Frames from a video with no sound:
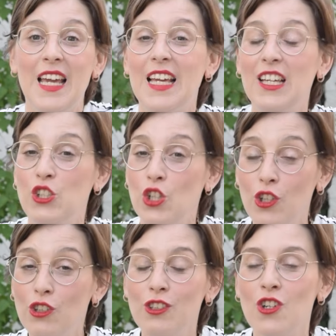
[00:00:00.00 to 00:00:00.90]
y
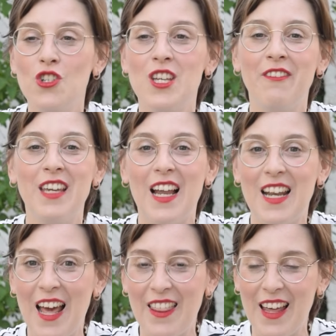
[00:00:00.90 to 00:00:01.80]
yo no sabía
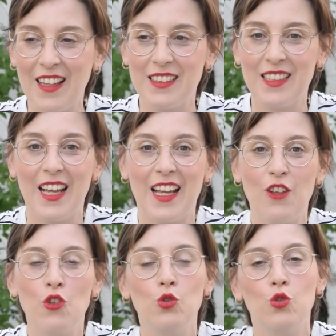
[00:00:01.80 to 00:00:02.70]
nada de que
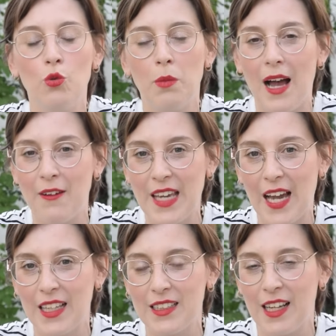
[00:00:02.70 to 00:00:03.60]
en YouTube había
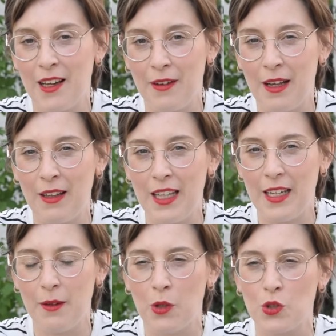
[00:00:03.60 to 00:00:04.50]
gente que hablaba de
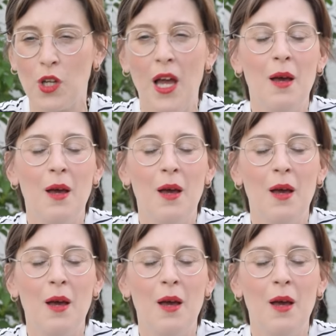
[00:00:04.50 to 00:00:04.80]
libros.